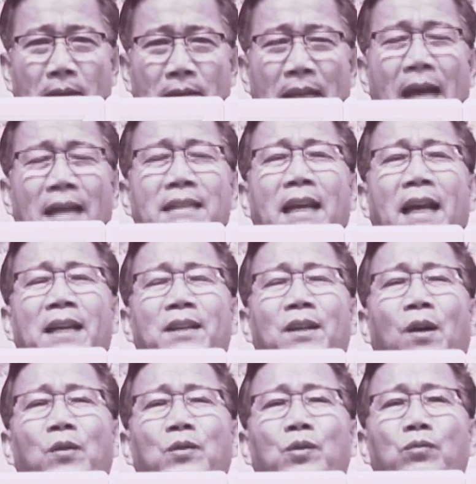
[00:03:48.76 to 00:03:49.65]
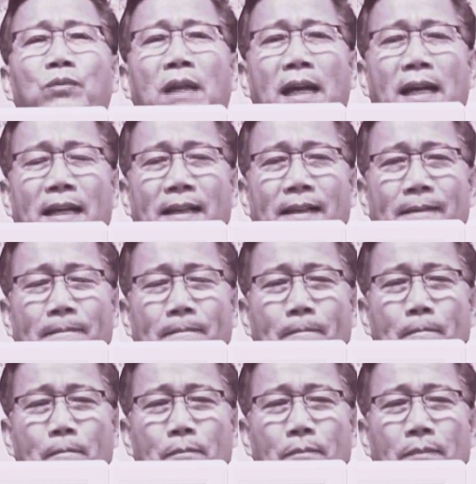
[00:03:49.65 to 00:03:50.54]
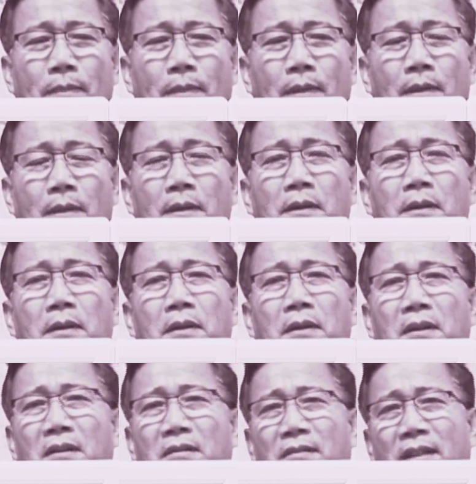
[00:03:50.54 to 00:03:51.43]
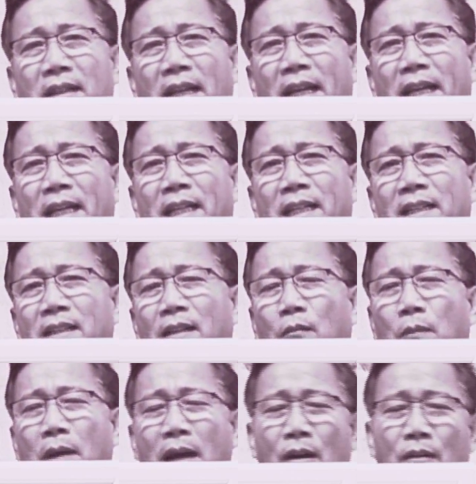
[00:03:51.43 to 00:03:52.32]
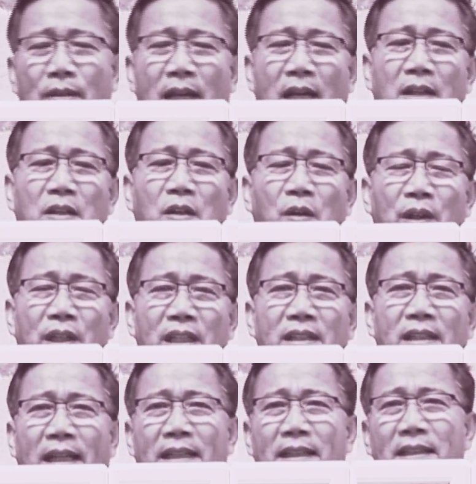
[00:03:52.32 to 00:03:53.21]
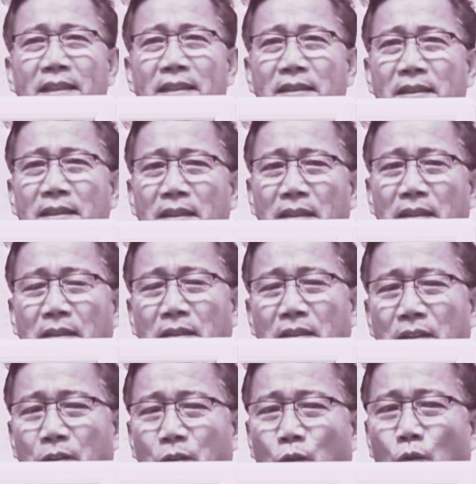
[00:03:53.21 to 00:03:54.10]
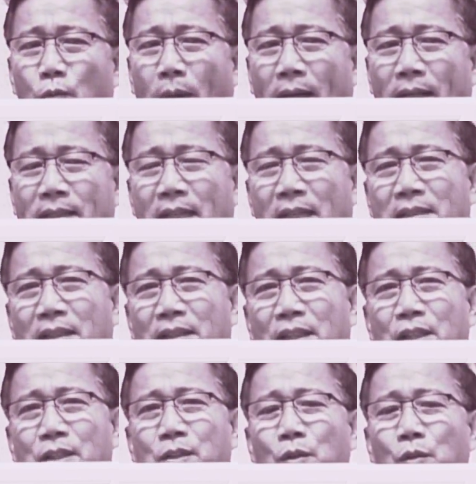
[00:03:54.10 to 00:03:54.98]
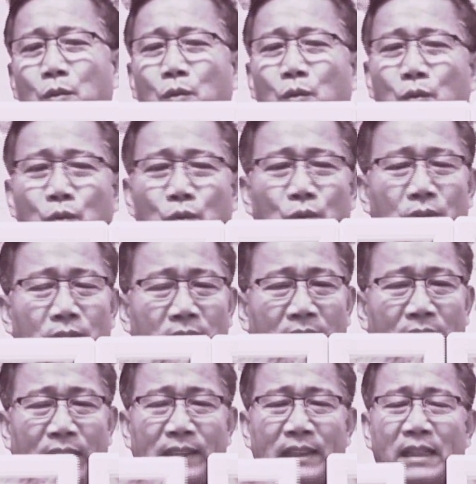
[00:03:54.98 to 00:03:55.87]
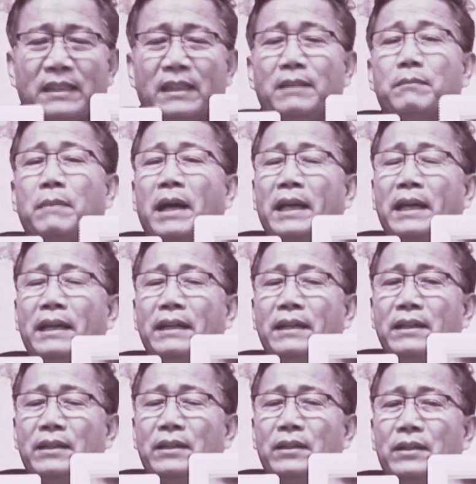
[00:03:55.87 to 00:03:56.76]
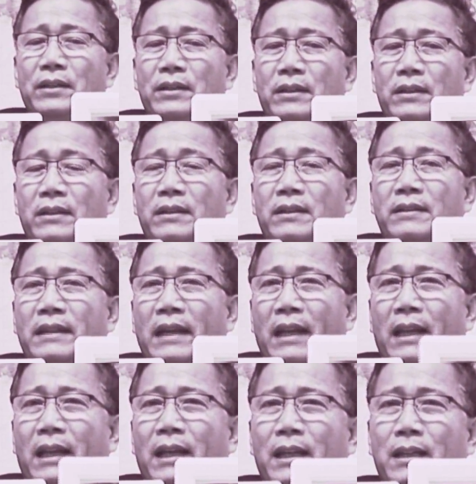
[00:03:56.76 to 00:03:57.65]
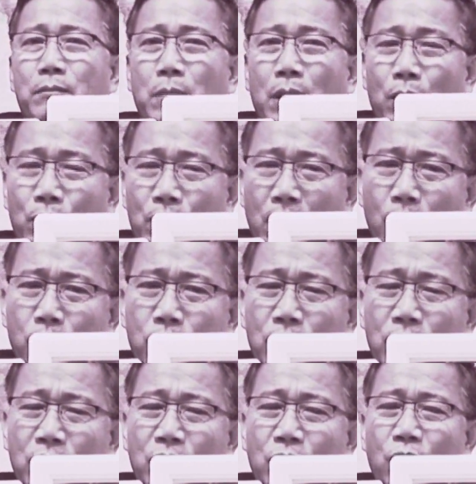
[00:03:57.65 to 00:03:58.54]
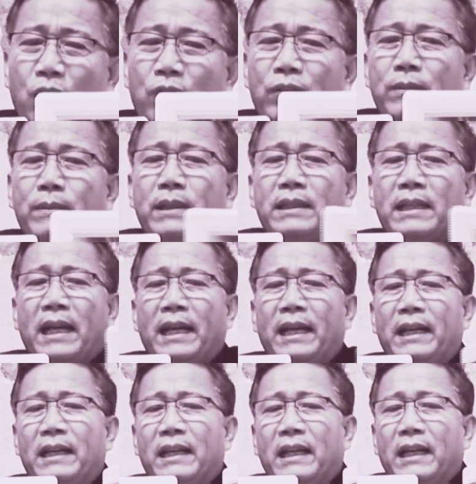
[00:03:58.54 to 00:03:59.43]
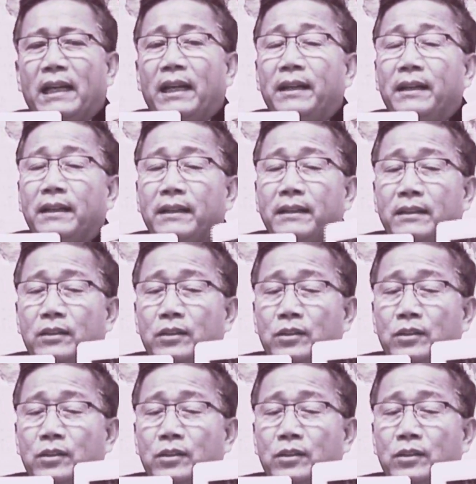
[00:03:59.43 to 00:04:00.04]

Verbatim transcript: đã dạy dỗ chúng ta và đây đồng bào đang coi hình ảnh khuôn mặt cha trời Giêsu hiện ra trên mây đây là hình màu gốc còn phía bên này là hình